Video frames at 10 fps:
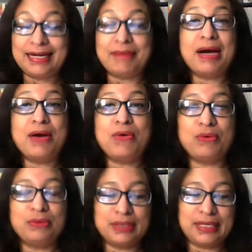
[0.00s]
el
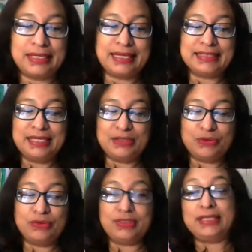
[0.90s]
trabajo que están
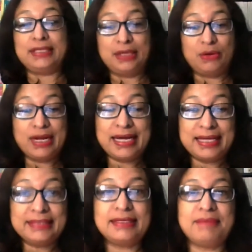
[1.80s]
haciendo desde
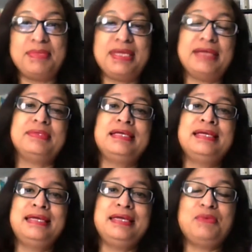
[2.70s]
Hola Head también.